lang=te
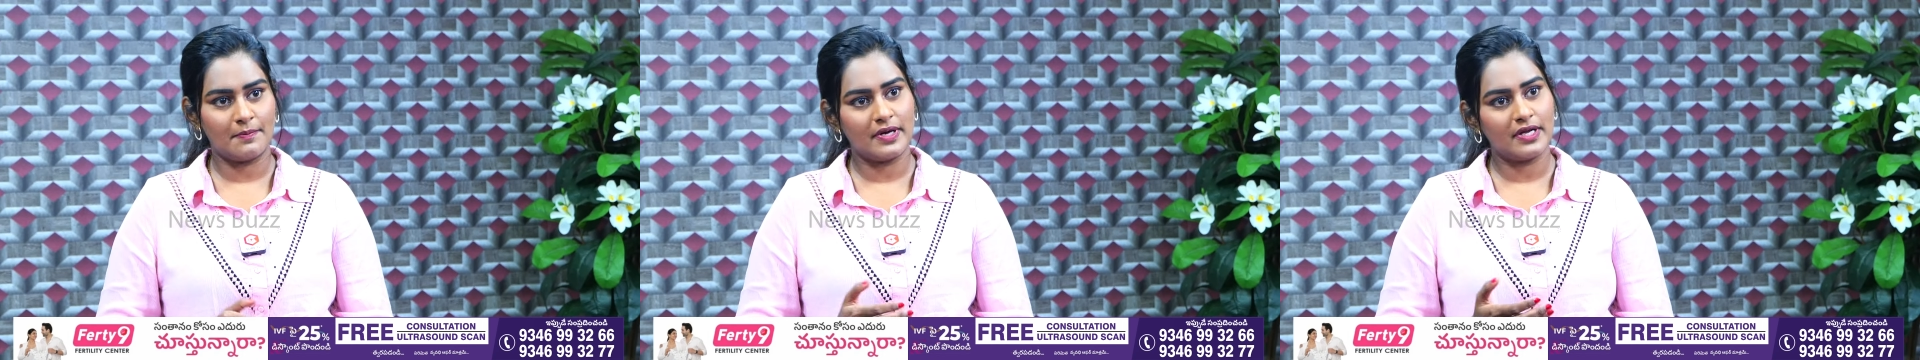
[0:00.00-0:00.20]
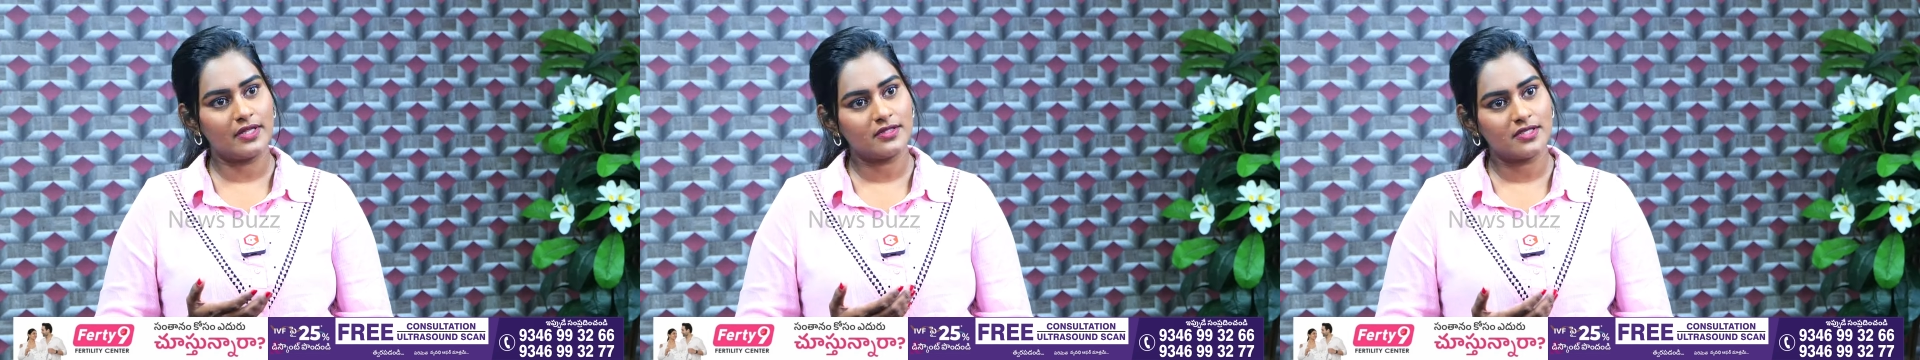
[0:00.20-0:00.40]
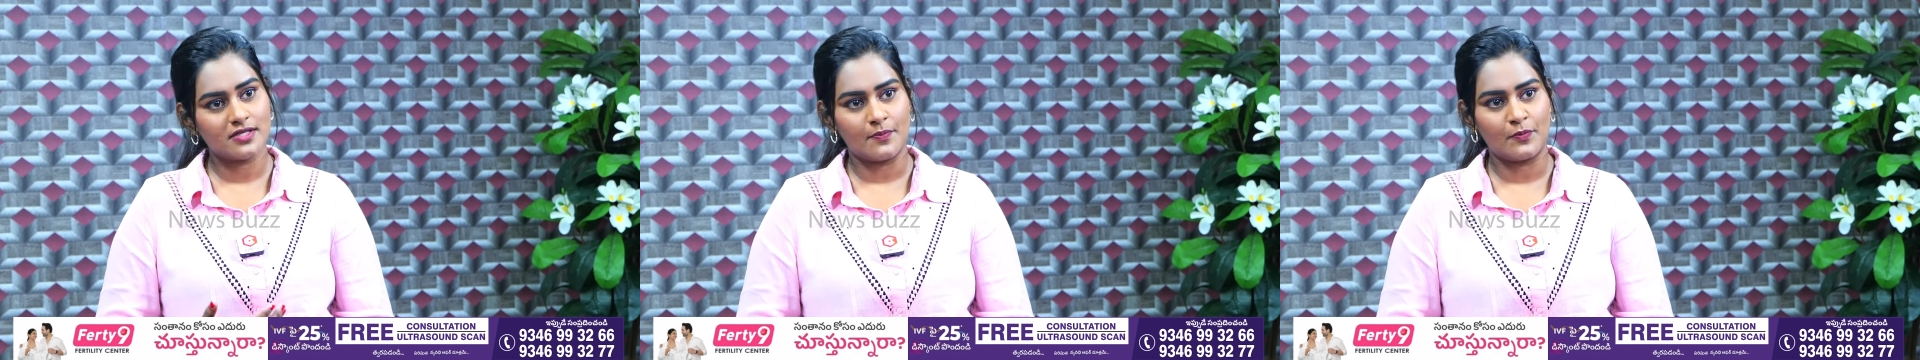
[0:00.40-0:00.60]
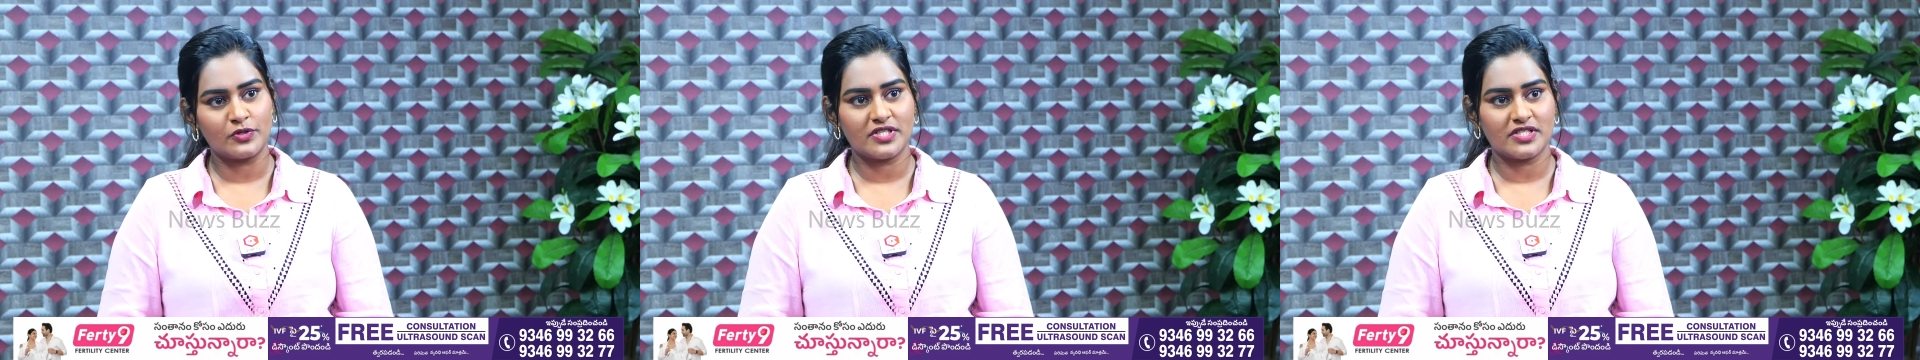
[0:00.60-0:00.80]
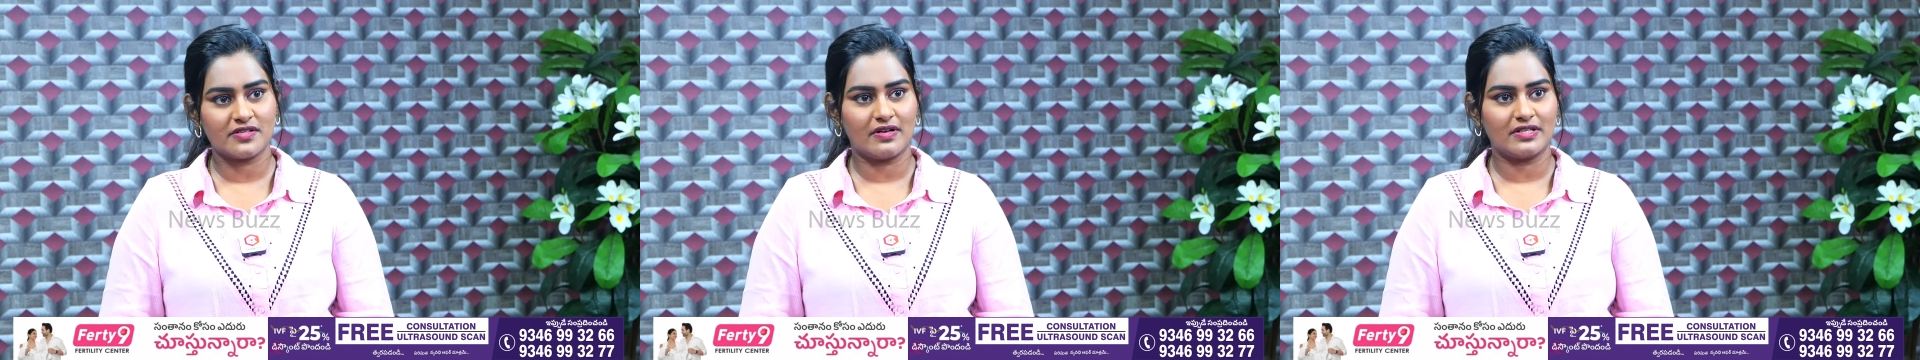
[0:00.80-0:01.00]
అబ్బాయిలందరూ సపోర్ట్
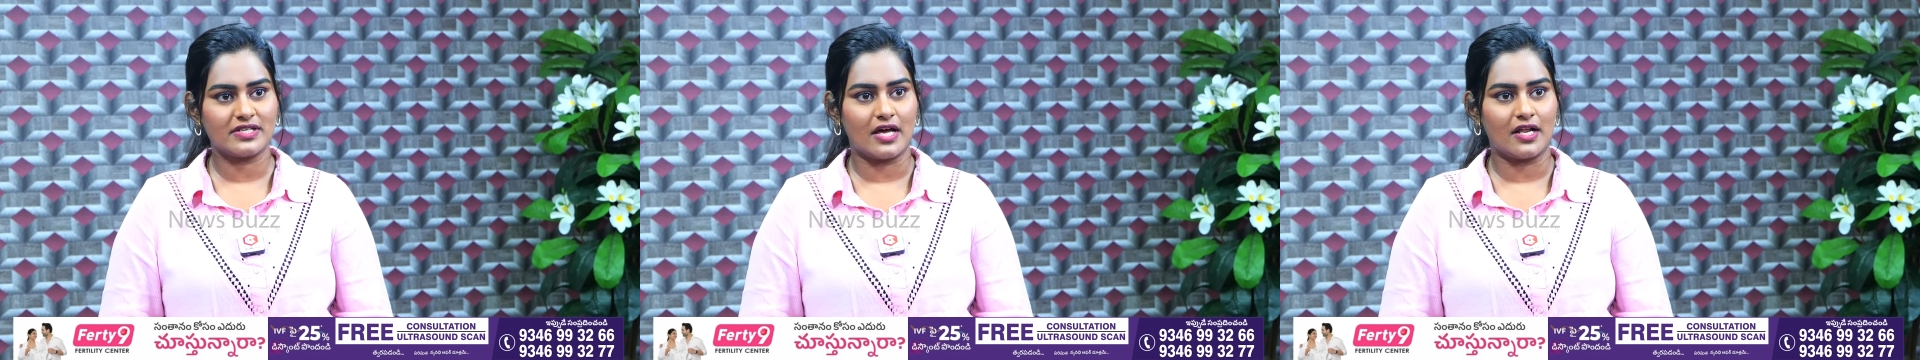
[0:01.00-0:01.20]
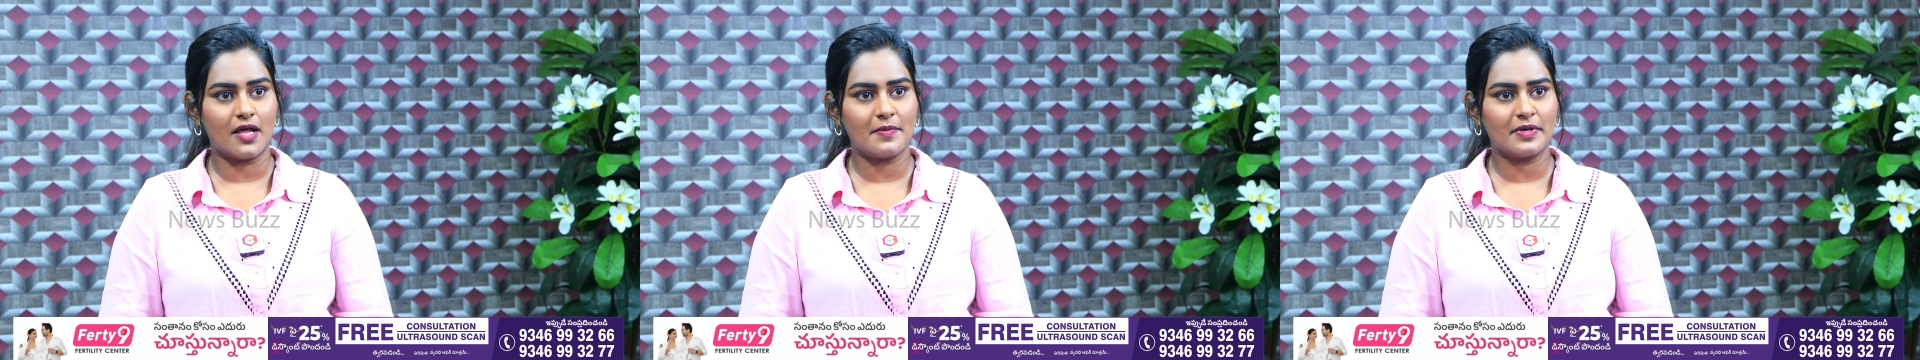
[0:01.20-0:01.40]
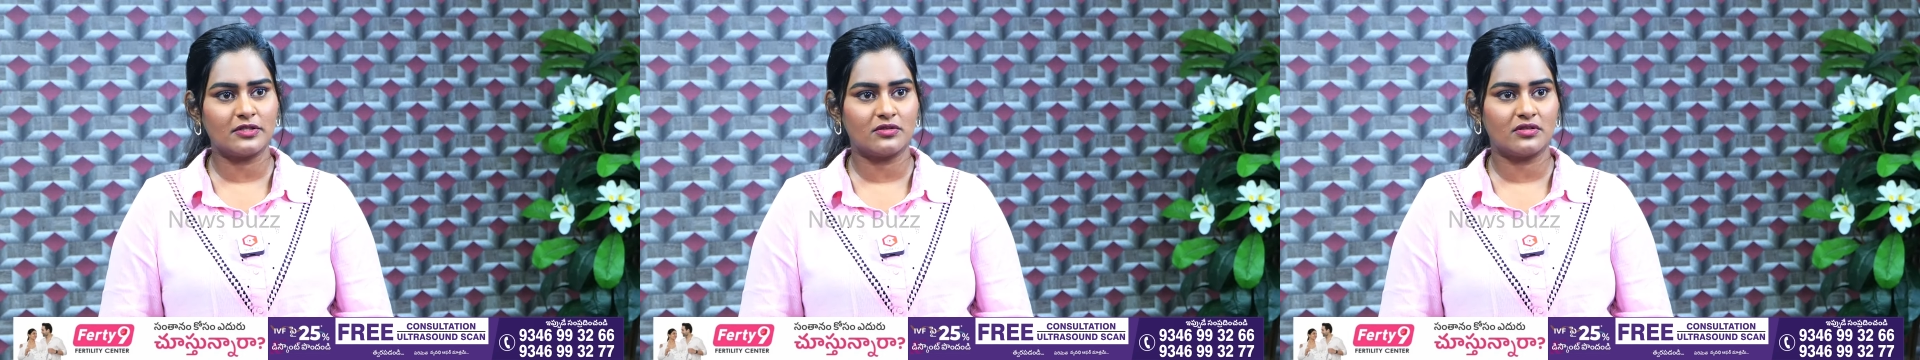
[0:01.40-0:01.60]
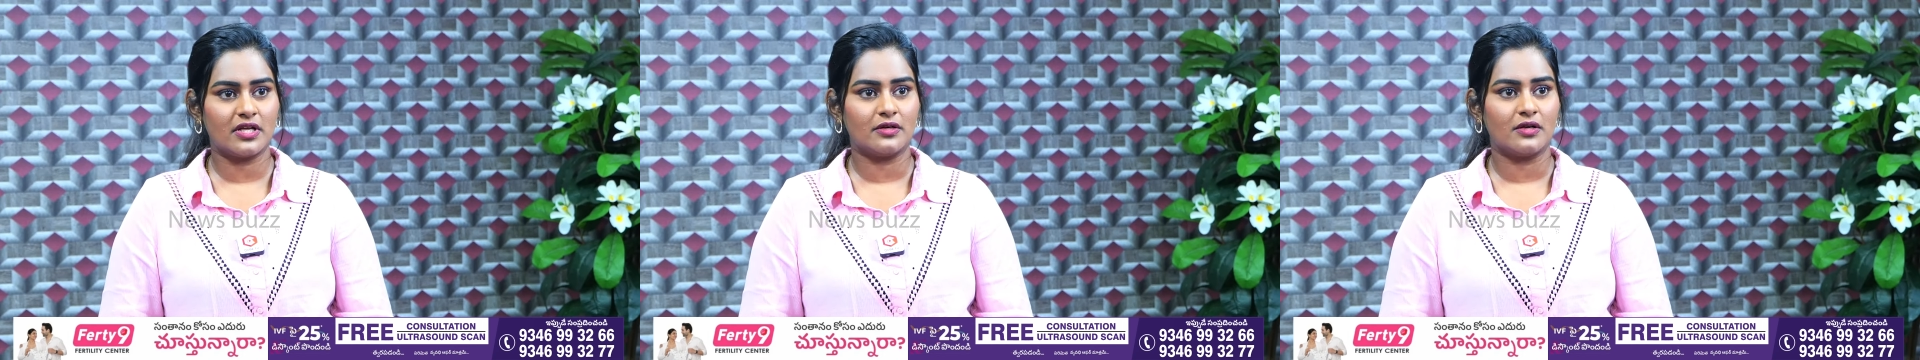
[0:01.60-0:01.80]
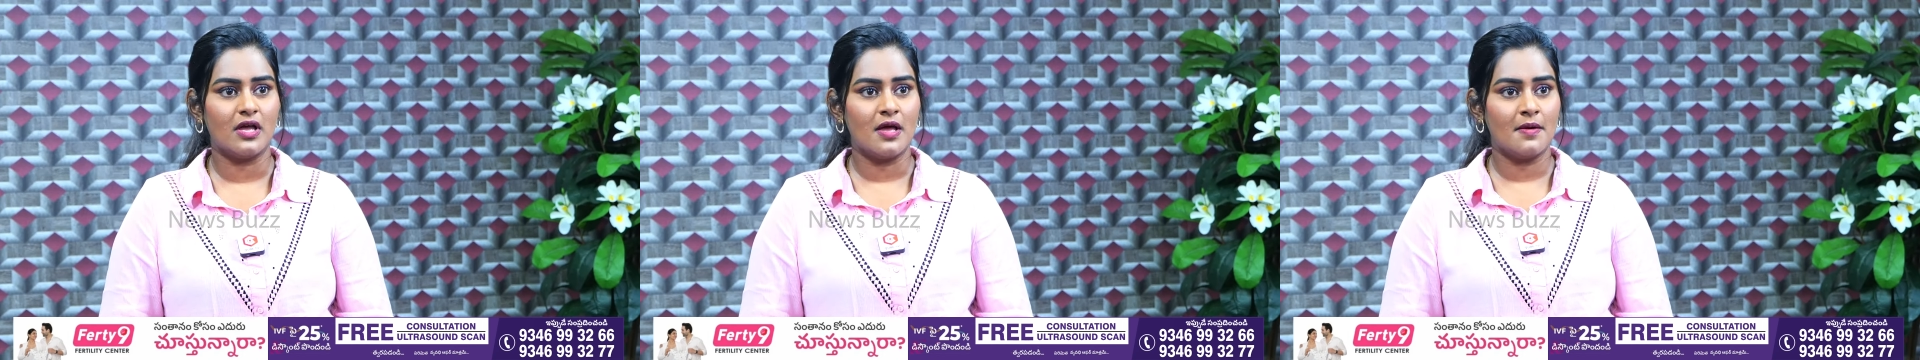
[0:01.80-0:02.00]
చేసే వాళ్ళు చాలా మంది ఉన్నారు